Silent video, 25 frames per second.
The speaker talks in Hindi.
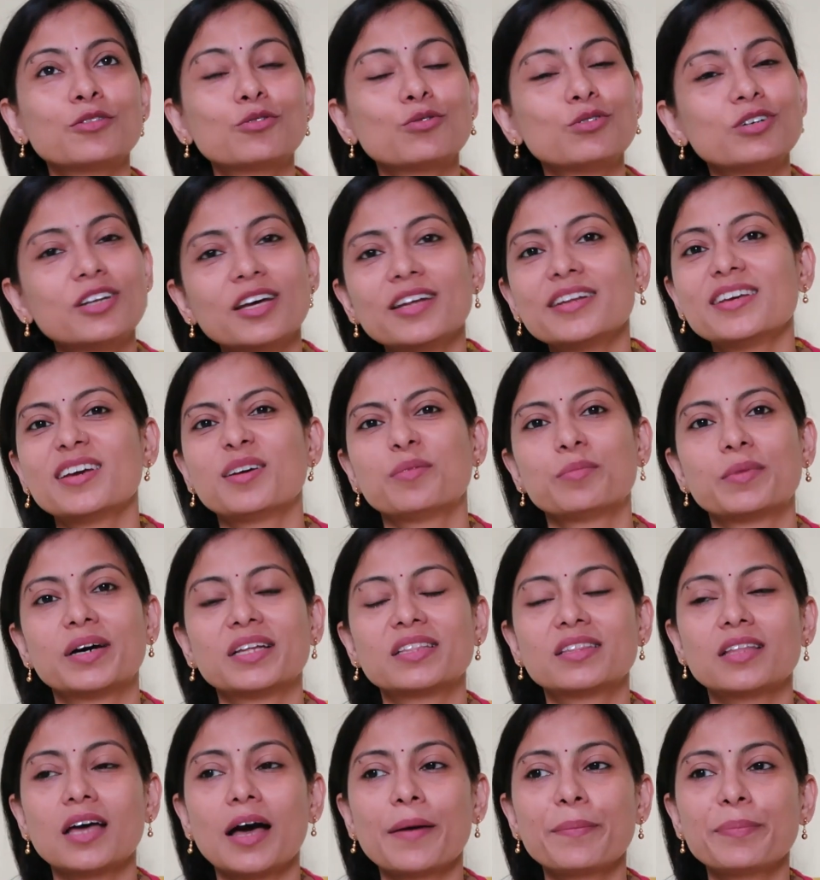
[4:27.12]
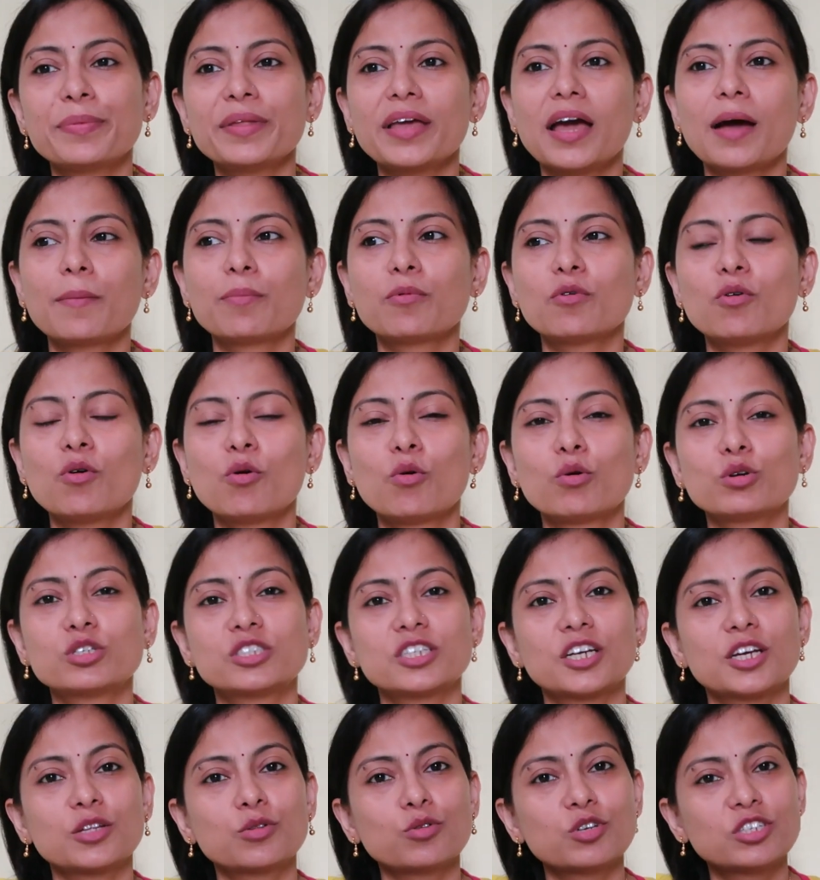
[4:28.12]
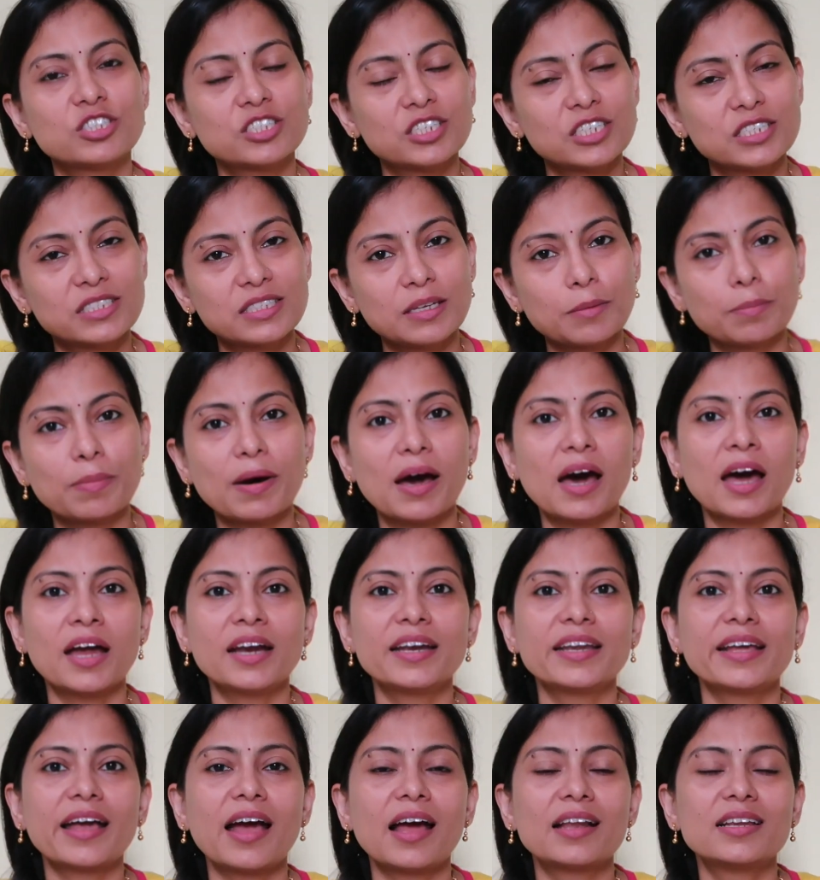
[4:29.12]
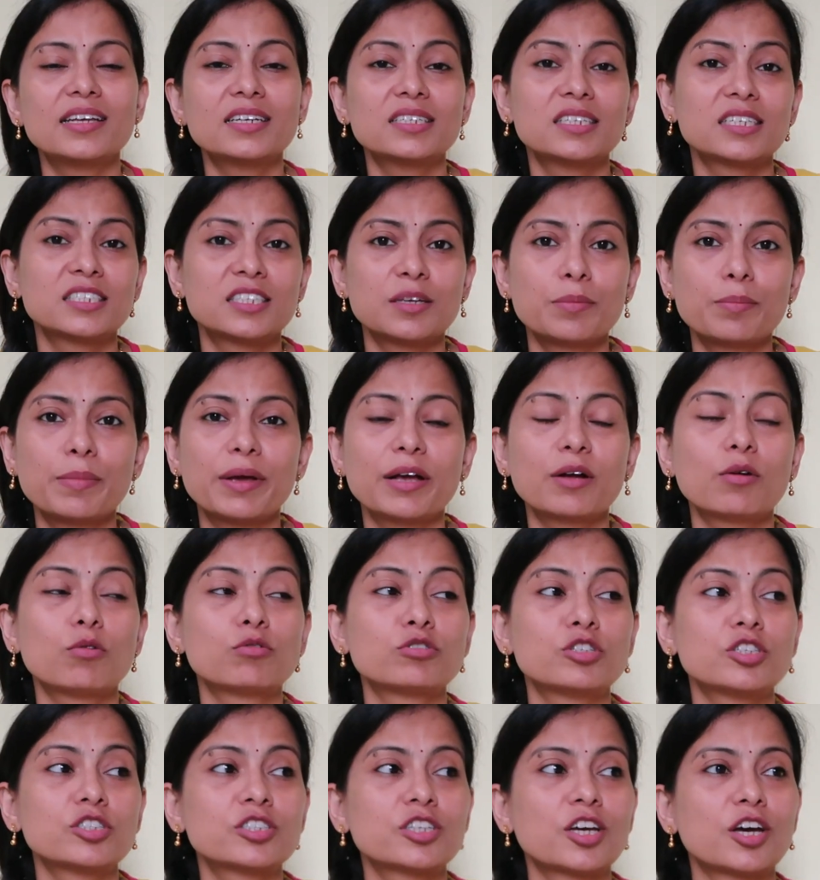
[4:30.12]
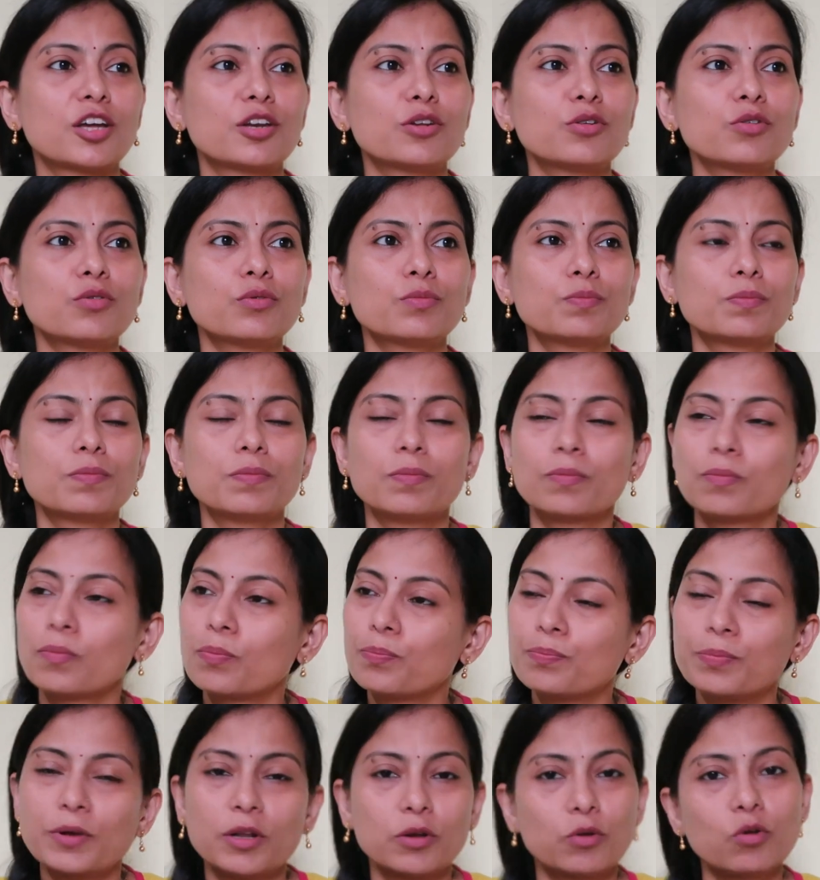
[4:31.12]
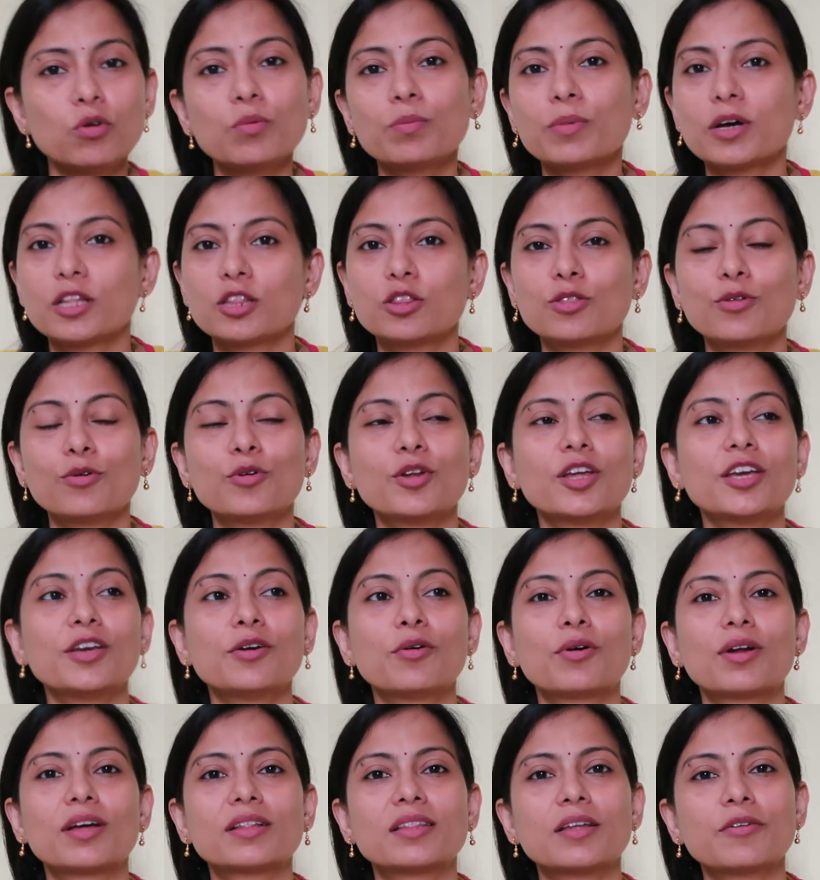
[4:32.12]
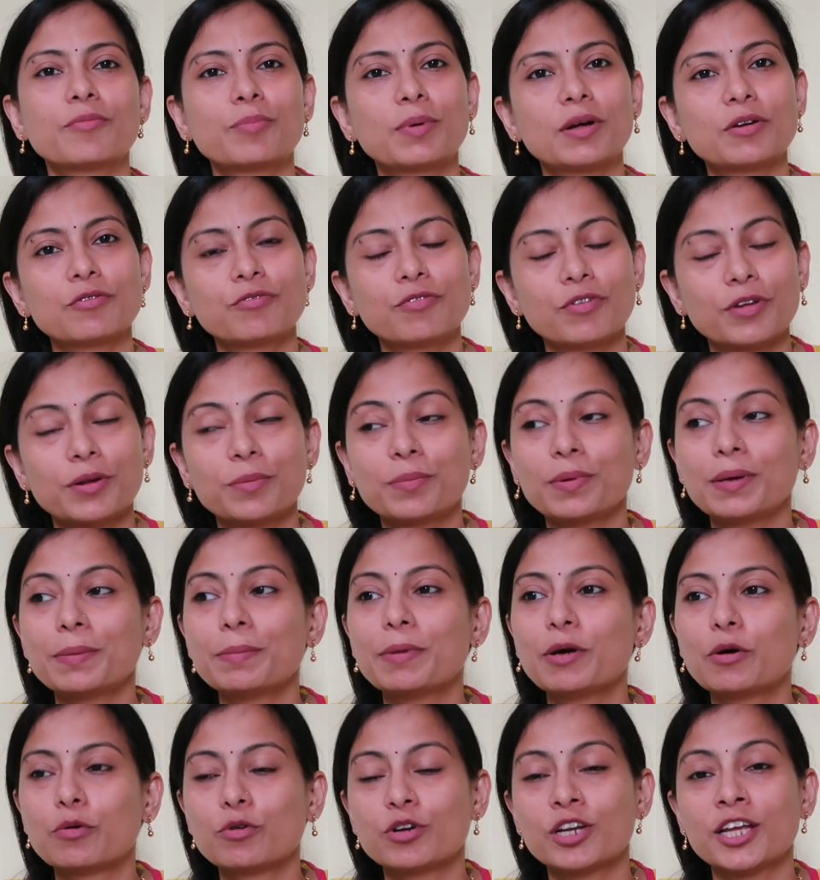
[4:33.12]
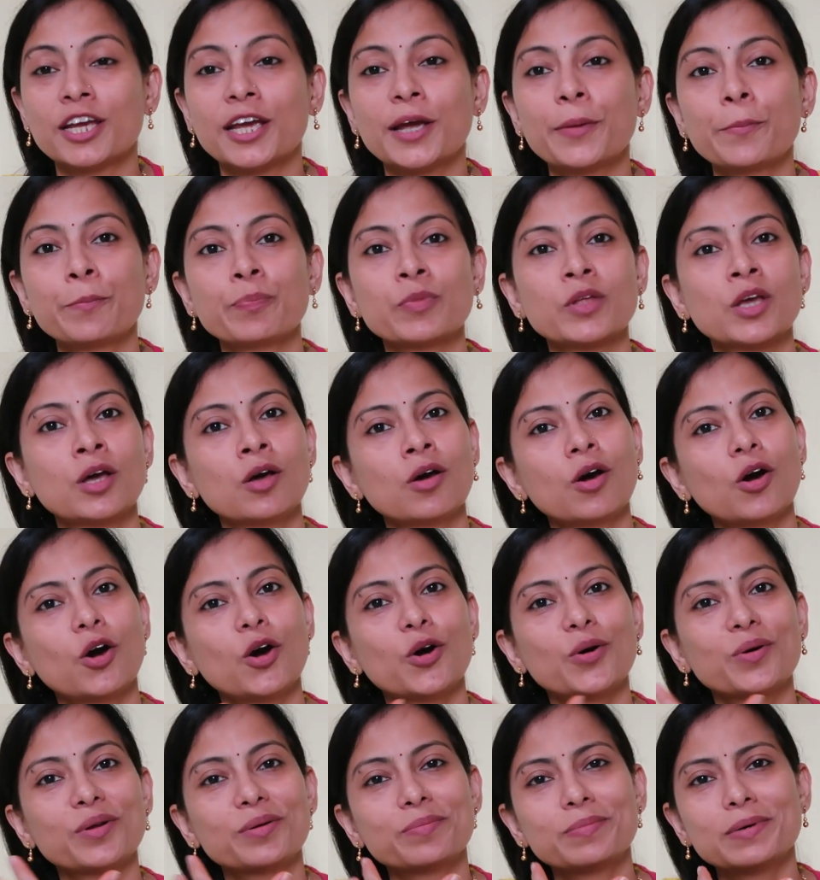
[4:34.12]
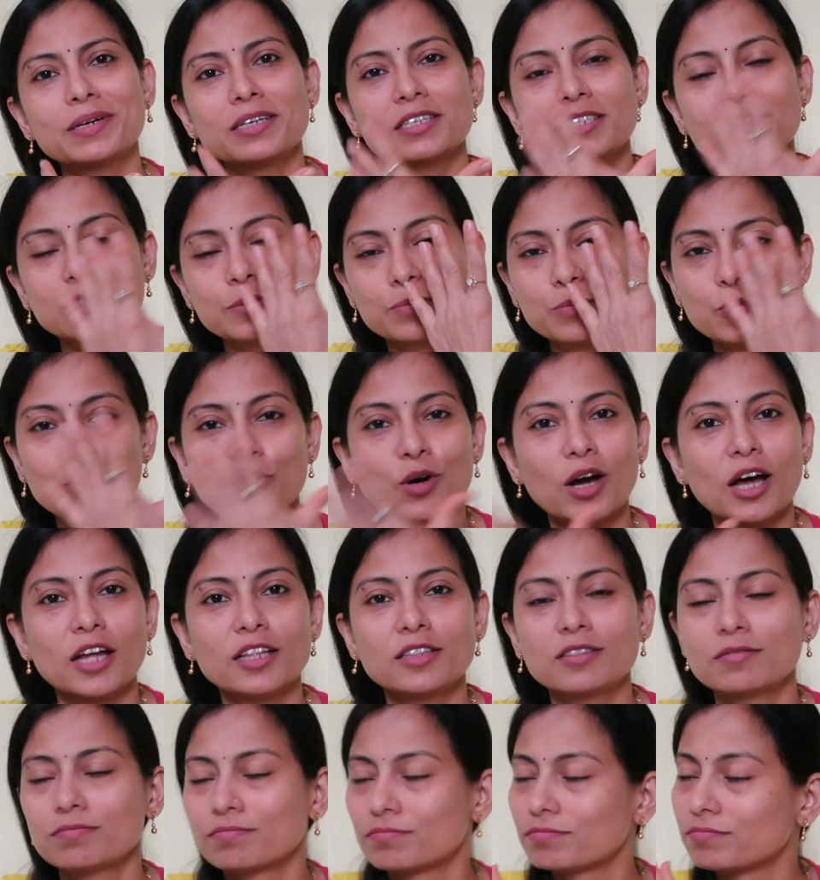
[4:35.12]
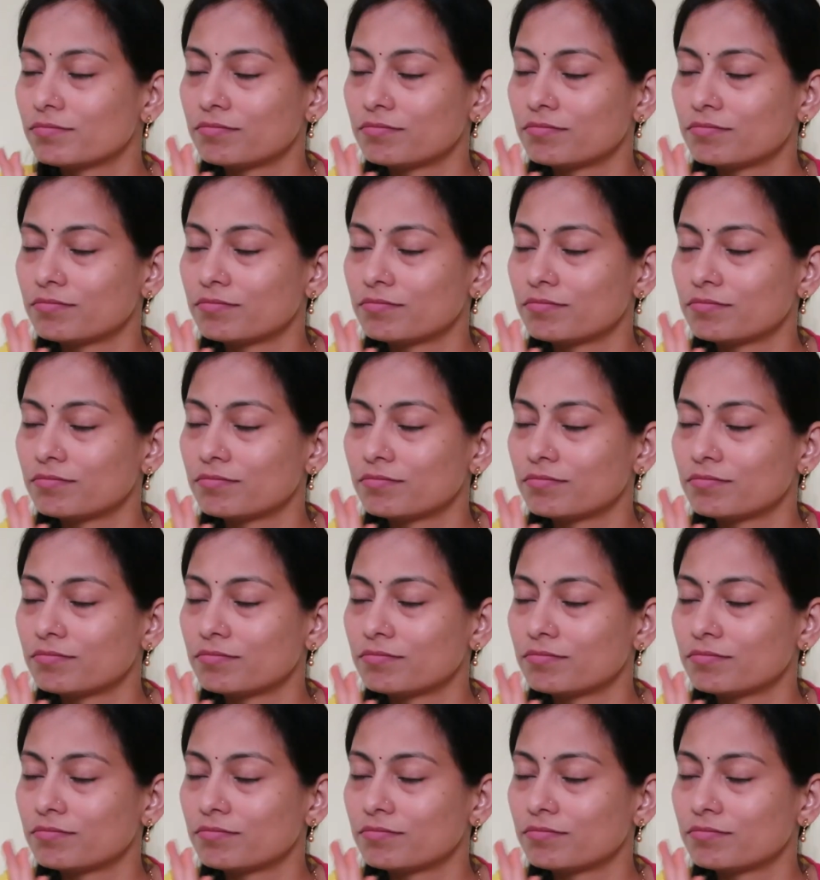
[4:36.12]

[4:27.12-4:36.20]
तो डरिए मत अपने आप को हो सके तो इस चीज़ से बाहर निकालिए जैसे मैं कोशिश कर रही हूँ बिल्कुल मन तो नहीं हो रहा था पर फिर भी मैं उठी और बस मुँह हाथ